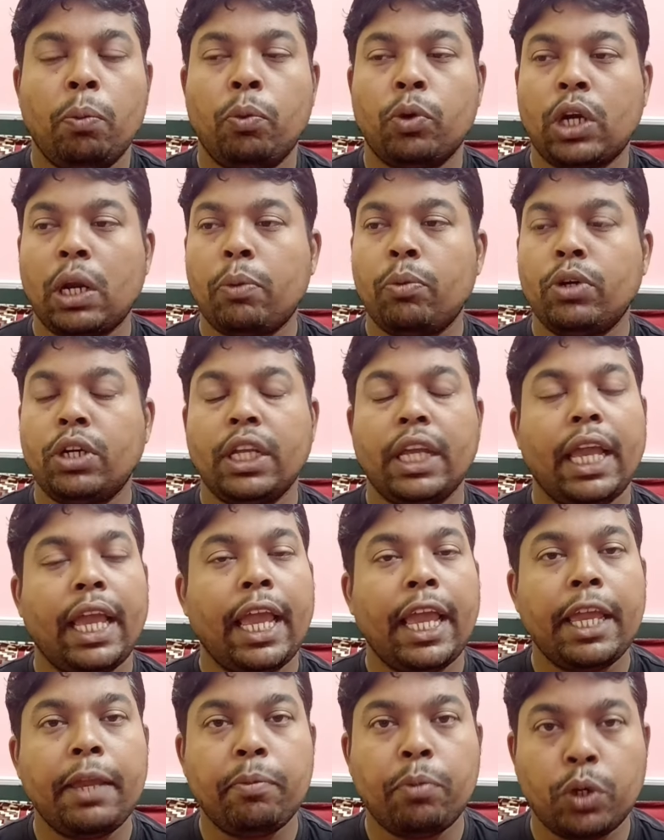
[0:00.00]
মোটামুটি
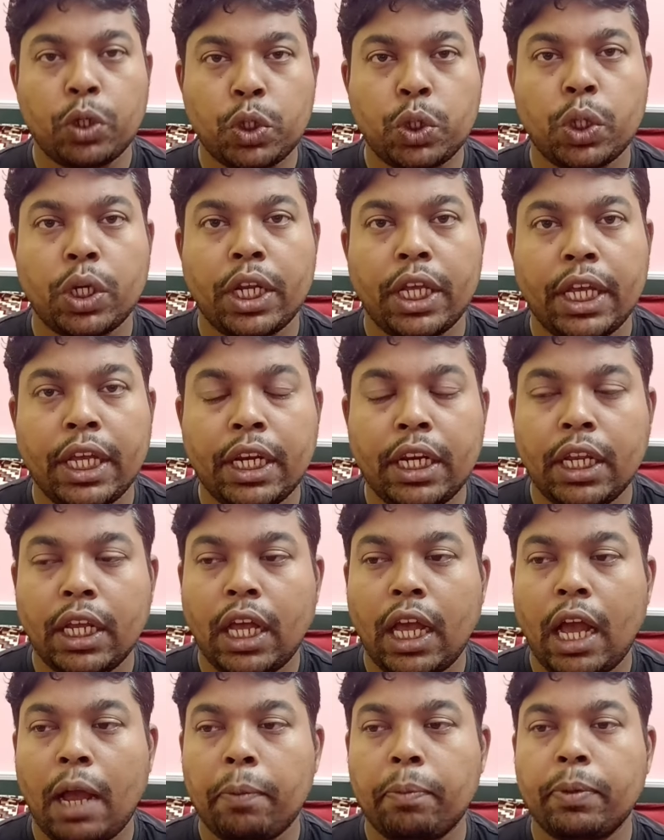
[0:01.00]
এই বছরের
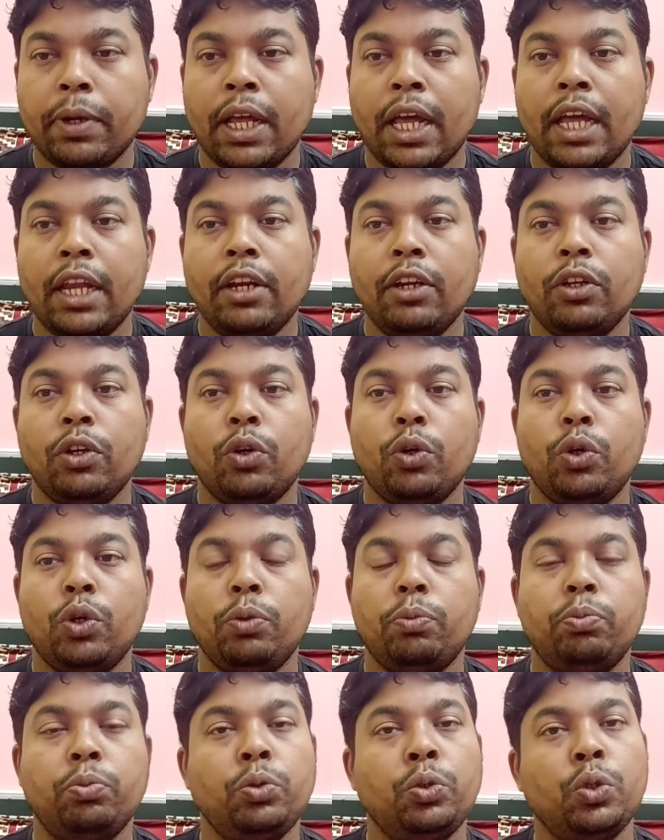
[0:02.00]
আপনার
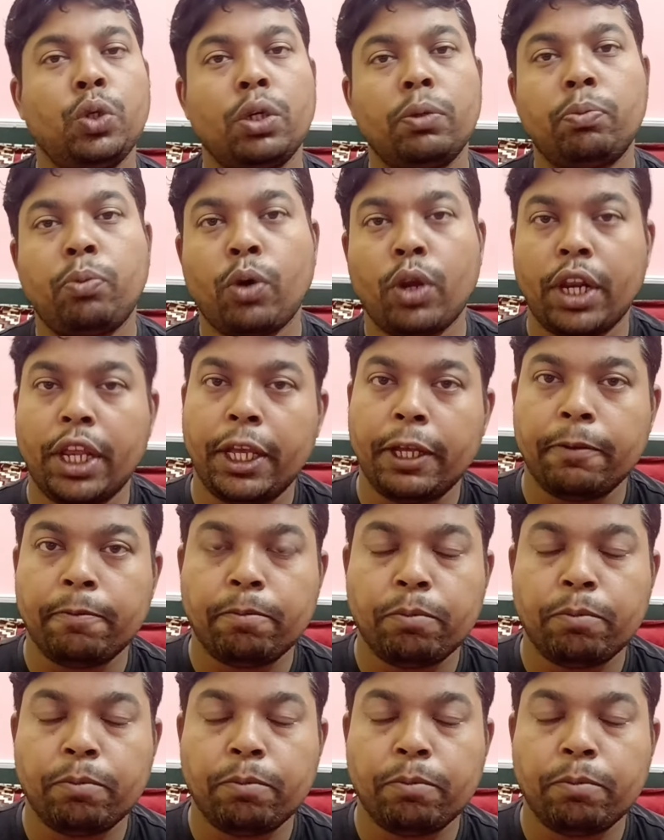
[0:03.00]
ওই পুজোর পরে